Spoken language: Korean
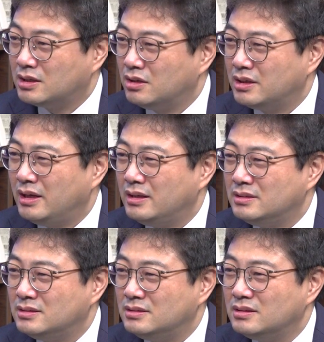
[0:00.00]

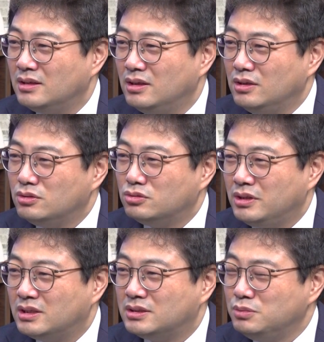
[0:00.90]
그러기에는
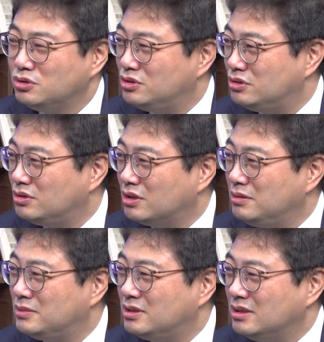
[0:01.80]
우리 금융주주
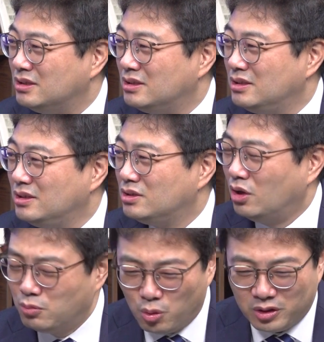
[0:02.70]
형님들이
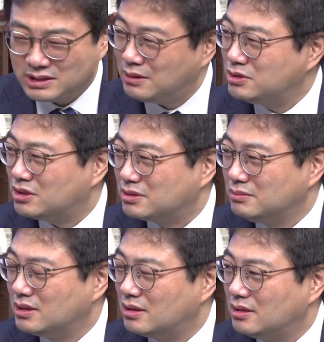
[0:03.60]
너무 오래 참으셨습니다.